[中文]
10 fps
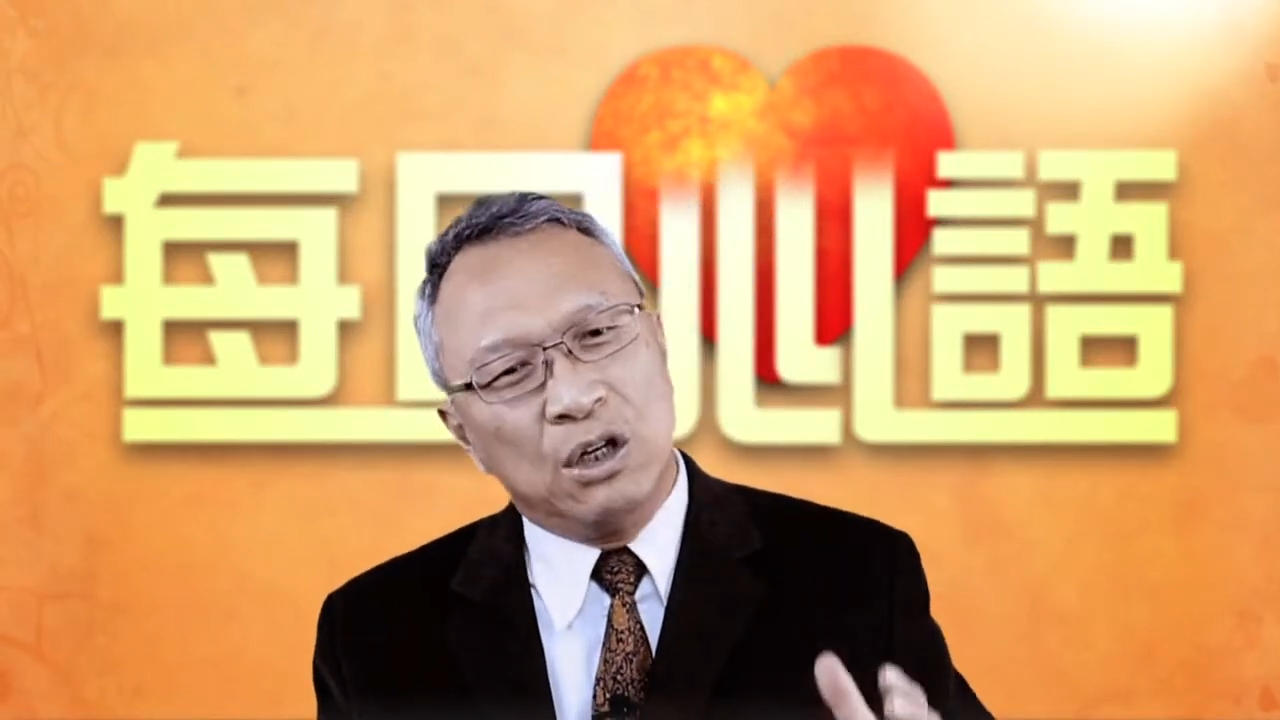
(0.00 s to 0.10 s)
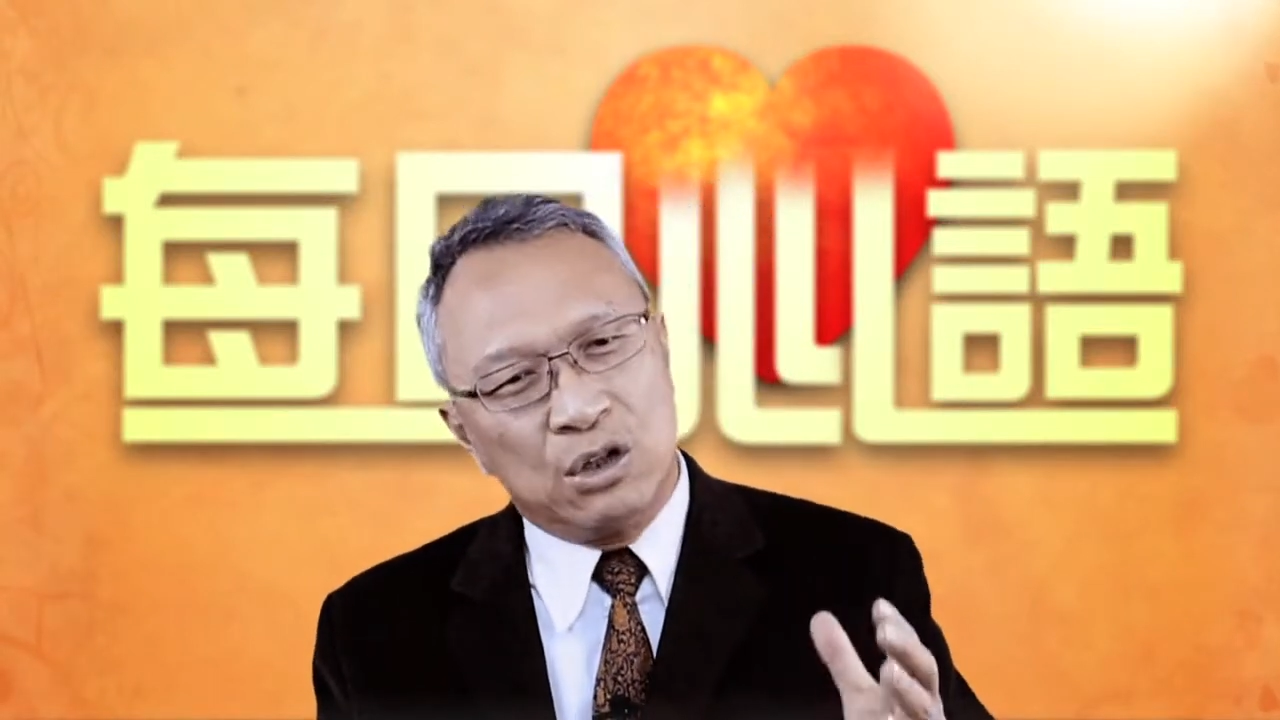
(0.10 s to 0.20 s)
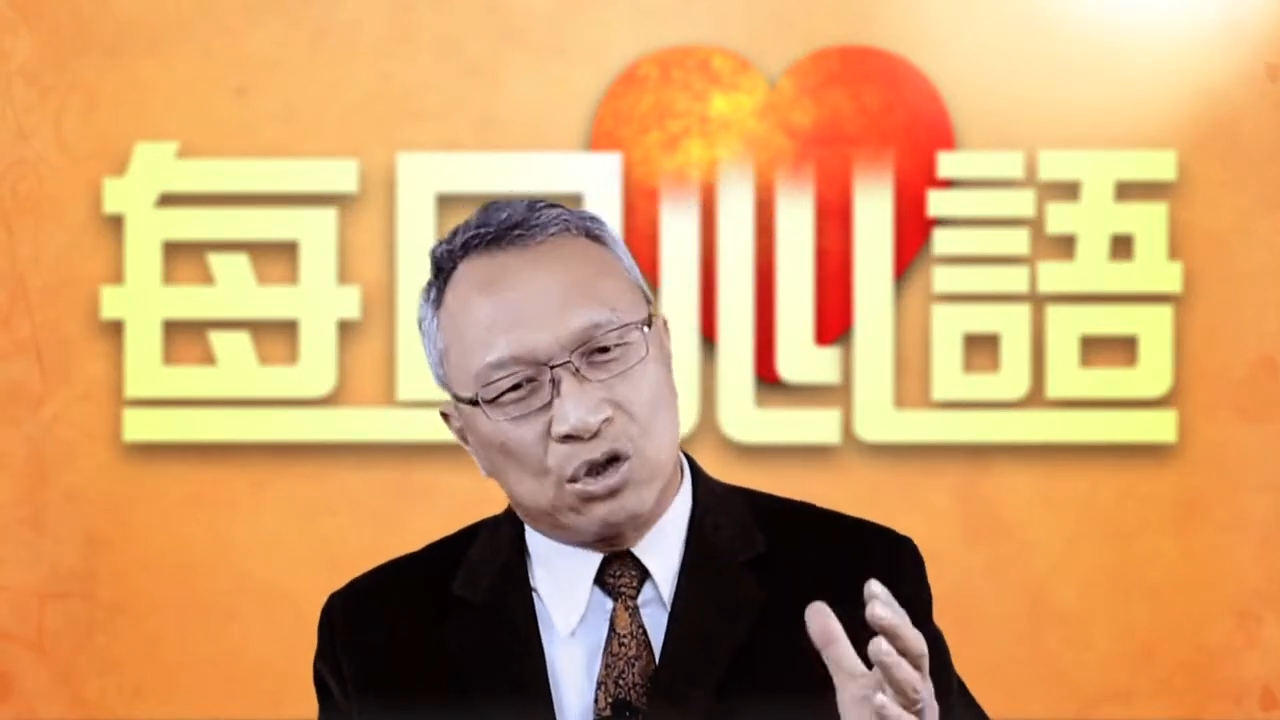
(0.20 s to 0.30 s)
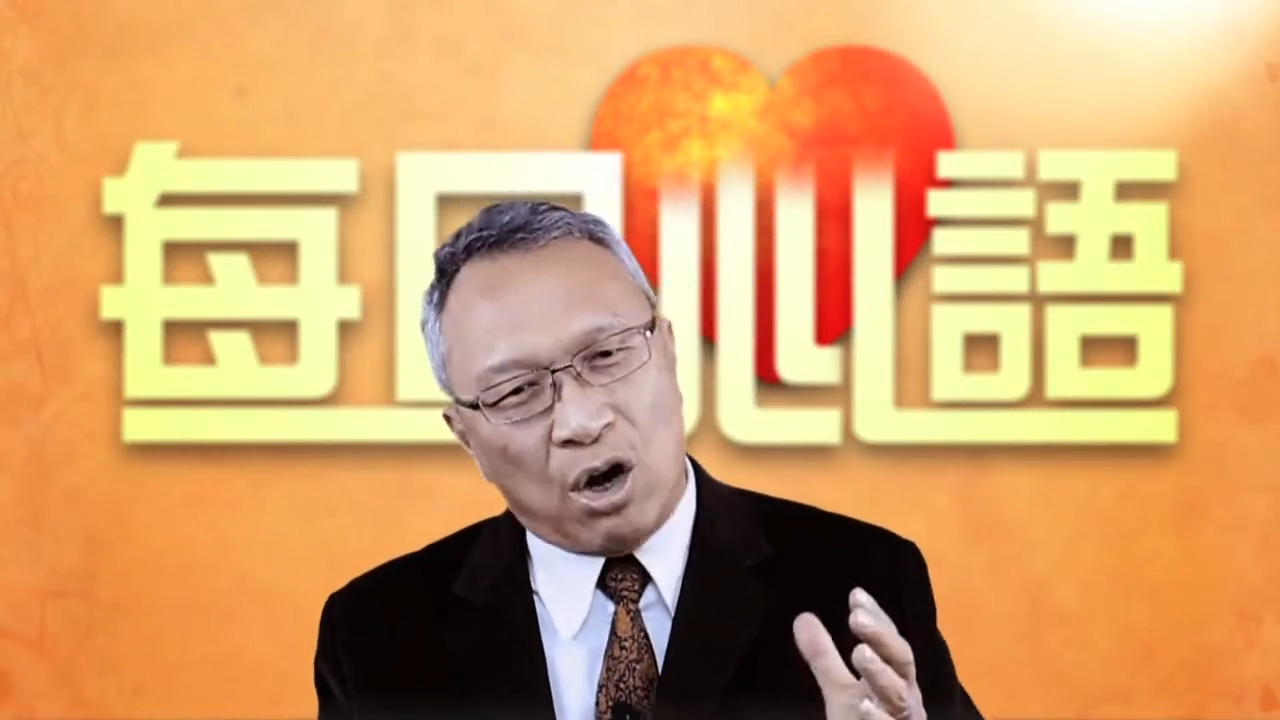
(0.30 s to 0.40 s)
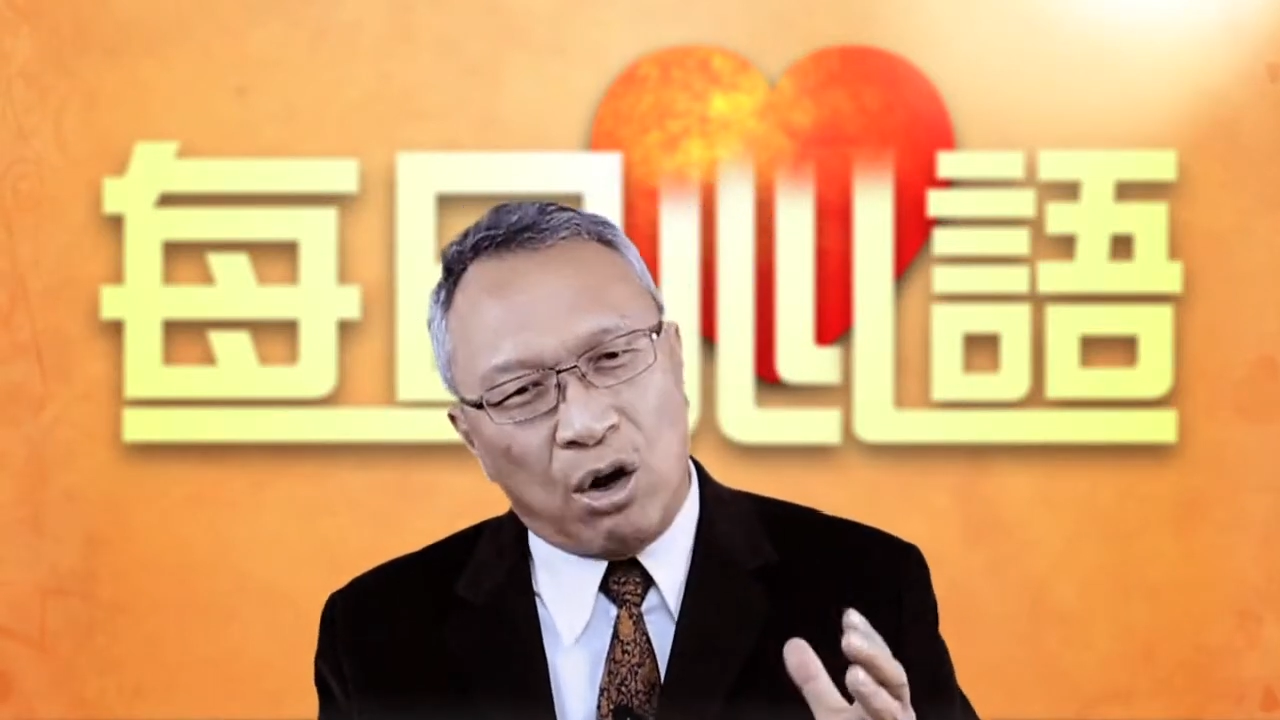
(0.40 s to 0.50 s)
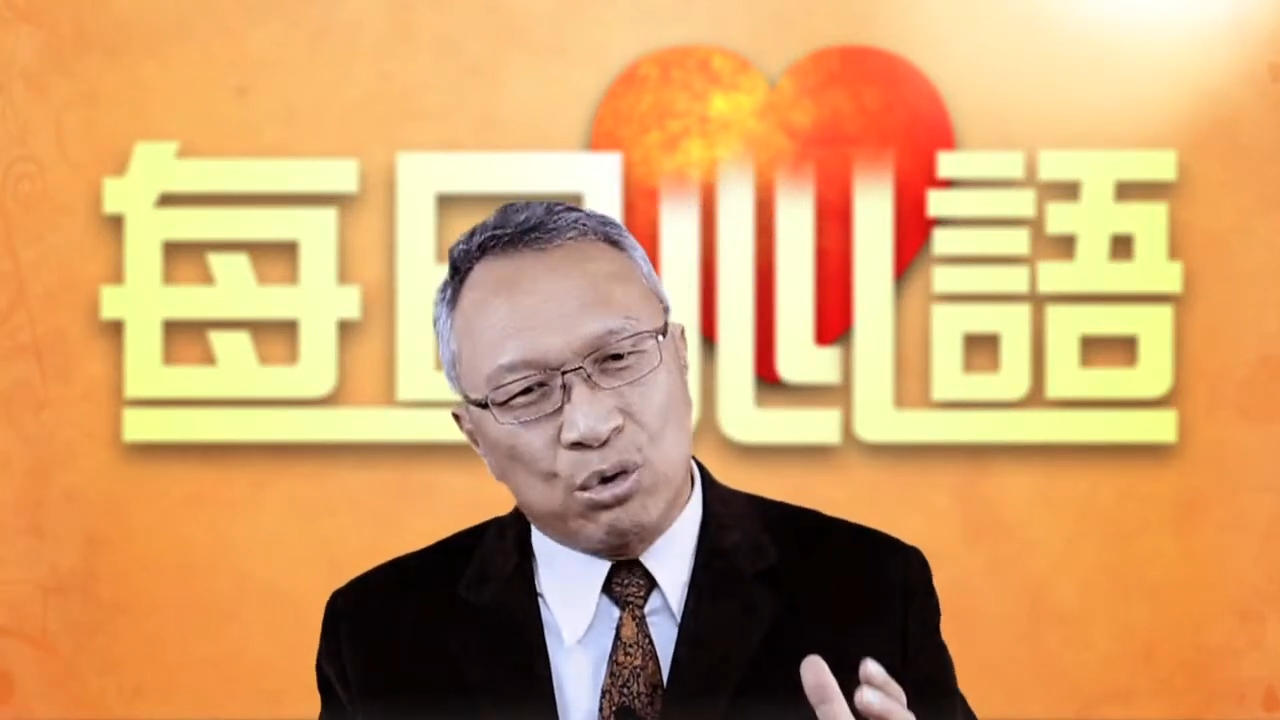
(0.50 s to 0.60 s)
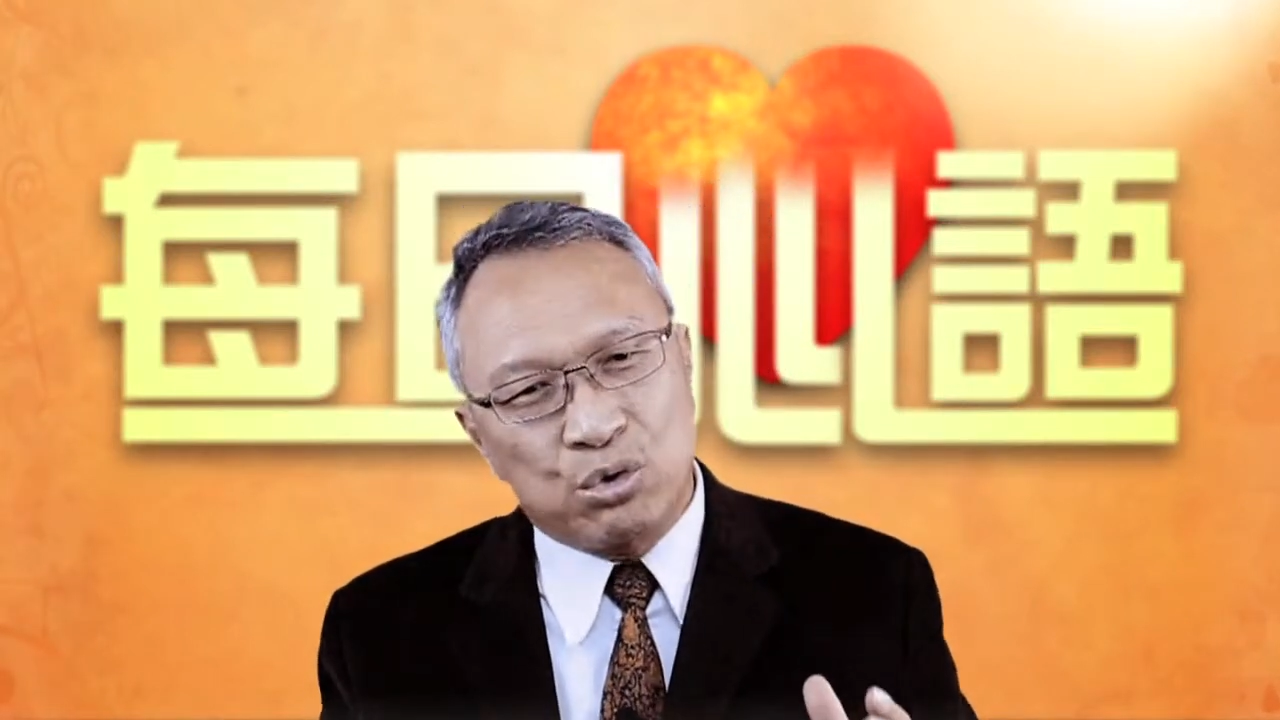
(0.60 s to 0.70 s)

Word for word: 找